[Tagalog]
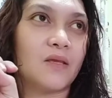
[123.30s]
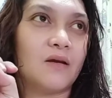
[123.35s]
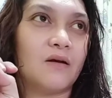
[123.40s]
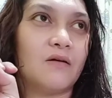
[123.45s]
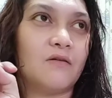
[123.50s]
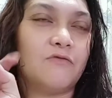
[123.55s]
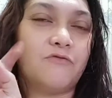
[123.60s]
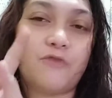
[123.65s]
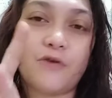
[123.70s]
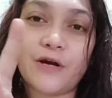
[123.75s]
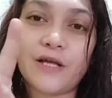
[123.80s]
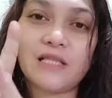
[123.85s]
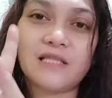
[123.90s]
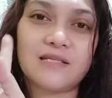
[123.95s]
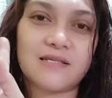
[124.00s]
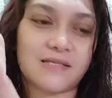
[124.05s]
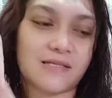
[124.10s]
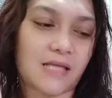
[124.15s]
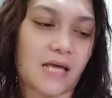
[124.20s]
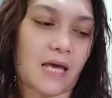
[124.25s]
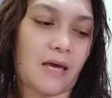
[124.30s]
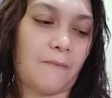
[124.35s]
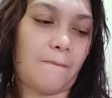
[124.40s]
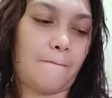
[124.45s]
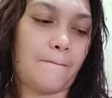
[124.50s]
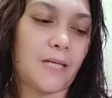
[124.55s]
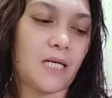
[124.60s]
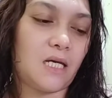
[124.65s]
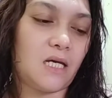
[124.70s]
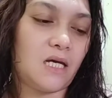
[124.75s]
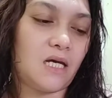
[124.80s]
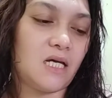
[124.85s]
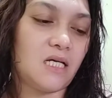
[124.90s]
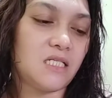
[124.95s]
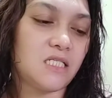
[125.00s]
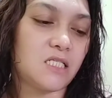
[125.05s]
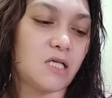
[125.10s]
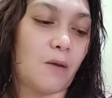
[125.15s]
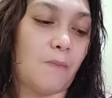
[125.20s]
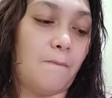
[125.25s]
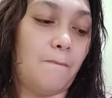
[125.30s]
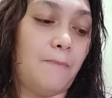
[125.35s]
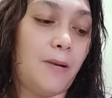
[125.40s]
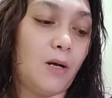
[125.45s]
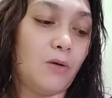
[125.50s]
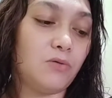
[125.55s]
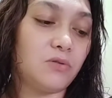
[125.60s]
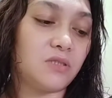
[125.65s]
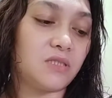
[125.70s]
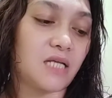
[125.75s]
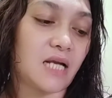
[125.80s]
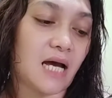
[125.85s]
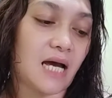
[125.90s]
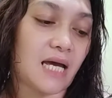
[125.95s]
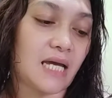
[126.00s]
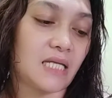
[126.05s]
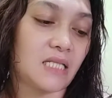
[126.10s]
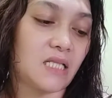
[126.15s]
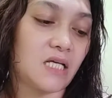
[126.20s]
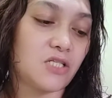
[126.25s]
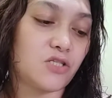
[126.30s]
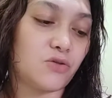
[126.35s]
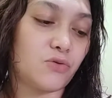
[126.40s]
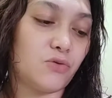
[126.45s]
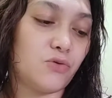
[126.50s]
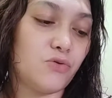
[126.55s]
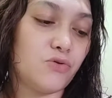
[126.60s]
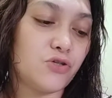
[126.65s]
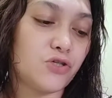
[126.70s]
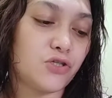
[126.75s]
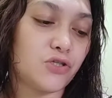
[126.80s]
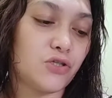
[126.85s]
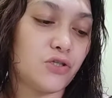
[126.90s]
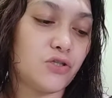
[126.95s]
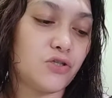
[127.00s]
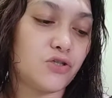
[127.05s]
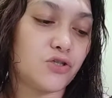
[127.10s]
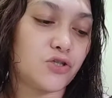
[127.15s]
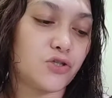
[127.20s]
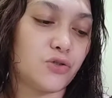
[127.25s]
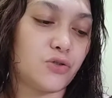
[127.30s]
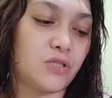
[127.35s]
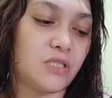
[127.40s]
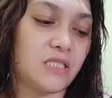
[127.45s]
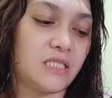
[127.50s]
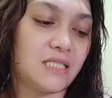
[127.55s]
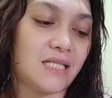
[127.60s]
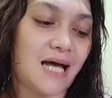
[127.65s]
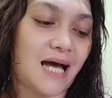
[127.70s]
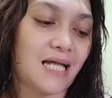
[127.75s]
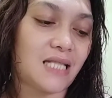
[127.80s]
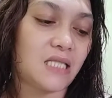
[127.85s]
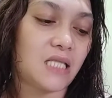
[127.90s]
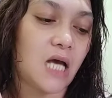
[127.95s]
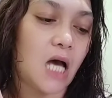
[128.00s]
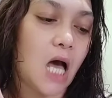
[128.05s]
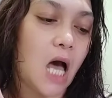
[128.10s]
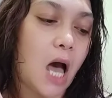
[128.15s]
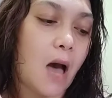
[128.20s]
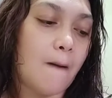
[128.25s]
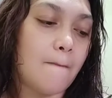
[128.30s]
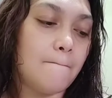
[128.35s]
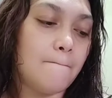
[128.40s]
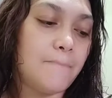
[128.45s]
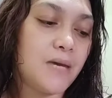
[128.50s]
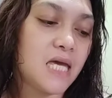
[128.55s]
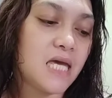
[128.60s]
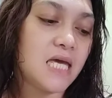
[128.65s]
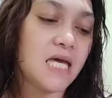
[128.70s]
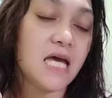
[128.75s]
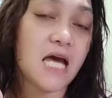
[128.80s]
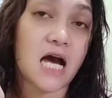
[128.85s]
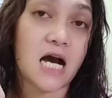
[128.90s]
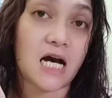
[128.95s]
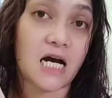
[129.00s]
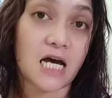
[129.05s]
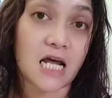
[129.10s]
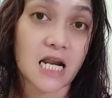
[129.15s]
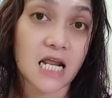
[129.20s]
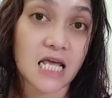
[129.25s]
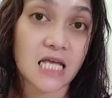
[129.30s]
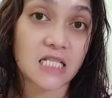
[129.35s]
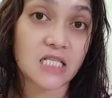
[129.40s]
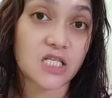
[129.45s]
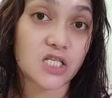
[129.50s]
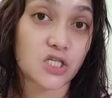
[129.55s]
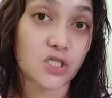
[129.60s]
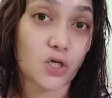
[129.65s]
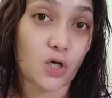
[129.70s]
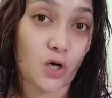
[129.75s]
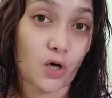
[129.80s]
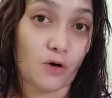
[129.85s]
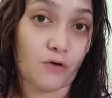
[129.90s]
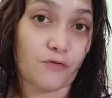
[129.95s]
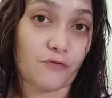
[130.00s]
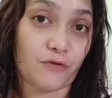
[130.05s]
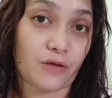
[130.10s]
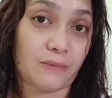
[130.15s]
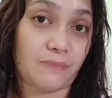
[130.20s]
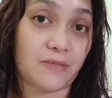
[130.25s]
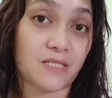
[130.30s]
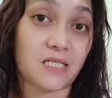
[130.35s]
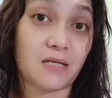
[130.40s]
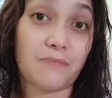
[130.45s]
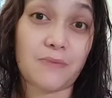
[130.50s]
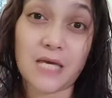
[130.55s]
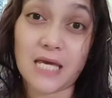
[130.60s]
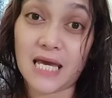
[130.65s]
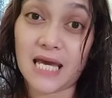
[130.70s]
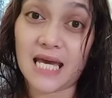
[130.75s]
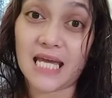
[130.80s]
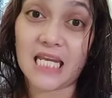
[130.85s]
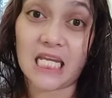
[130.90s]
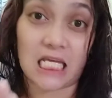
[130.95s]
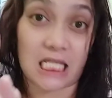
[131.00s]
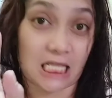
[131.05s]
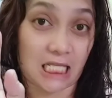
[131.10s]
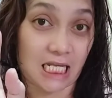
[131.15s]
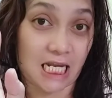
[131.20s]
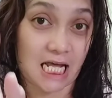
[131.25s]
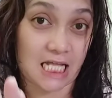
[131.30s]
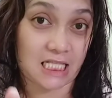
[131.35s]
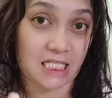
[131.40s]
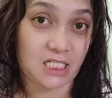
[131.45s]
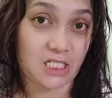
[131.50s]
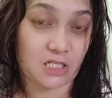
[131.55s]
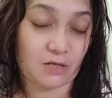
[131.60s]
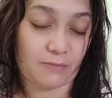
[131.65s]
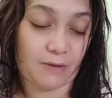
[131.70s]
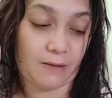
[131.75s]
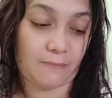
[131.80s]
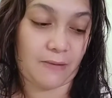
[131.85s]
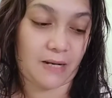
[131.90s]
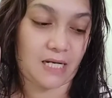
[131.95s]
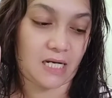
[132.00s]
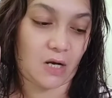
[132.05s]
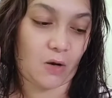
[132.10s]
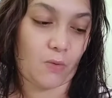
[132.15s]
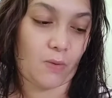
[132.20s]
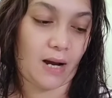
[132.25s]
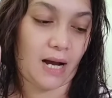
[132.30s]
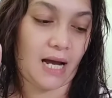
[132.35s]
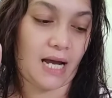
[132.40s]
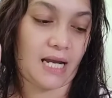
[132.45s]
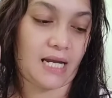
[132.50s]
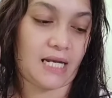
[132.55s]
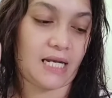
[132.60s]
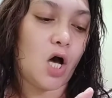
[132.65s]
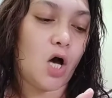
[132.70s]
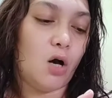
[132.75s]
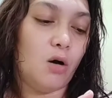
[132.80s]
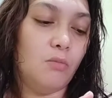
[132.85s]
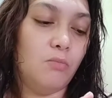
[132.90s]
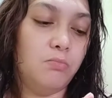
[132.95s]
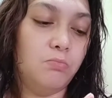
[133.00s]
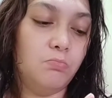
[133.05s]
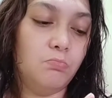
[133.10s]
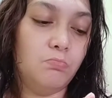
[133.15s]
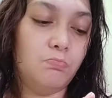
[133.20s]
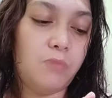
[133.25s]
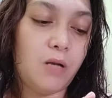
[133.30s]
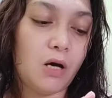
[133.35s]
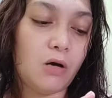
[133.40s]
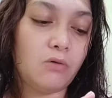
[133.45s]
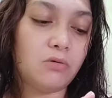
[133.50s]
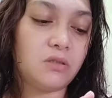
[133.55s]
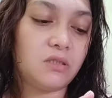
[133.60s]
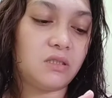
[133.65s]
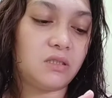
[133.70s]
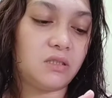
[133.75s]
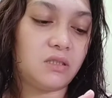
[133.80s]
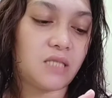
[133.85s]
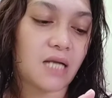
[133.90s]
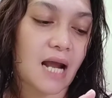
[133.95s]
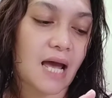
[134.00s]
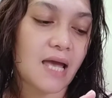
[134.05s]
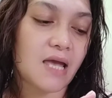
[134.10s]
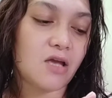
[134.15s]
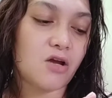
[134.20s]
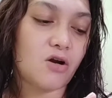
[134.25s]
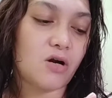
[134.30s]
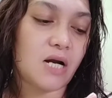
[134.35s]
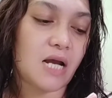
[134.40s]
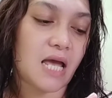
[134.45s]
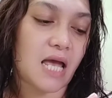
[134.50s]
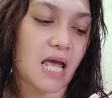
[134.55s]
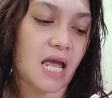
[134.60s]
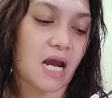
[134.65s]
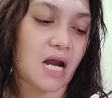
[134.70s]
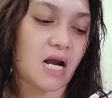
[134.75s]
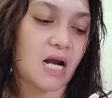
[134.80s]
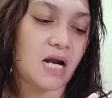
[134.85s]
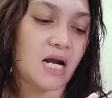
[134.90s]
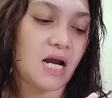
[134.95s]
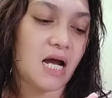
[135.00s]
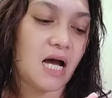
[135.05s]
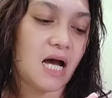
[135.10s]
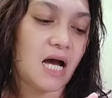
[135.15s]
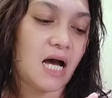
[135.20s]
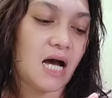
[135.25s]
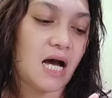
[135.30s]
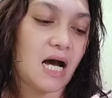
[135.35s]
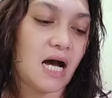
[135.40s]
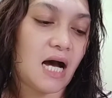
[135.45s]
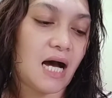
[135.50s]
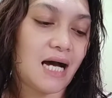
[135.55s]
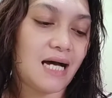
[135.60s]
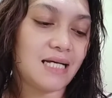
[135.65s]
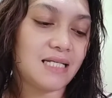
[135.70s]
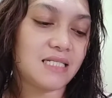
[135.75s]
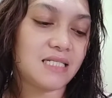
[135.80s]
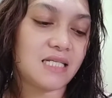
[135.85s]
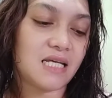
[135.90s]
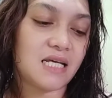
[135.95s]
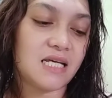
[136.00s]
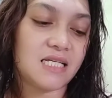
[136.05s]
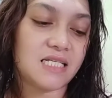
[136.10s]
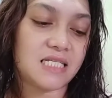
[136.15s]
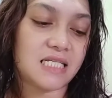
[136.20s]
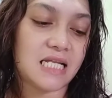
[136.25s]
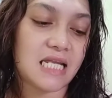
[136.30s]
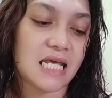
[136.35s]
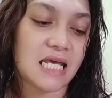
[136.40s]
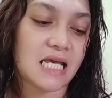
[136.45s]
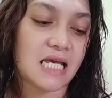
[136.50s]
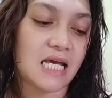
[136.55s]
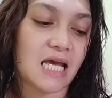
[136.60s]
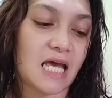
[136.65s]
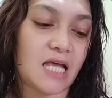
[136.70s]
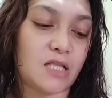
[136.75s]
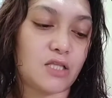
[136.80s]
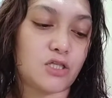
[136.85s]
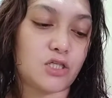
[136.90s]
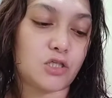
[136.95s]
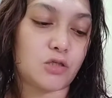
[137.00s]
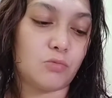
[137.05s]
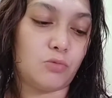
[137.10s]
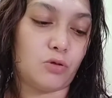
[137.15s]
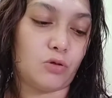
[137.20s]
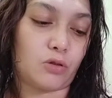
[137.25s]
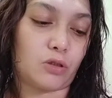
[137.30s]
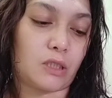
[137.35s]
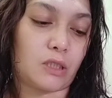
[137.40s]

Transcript: Fourth step is blow dry. The solution should not be rinsed off. Ibig sabihin, hindi natin siya babanlawan. Blow dry your hair as sleek and smooth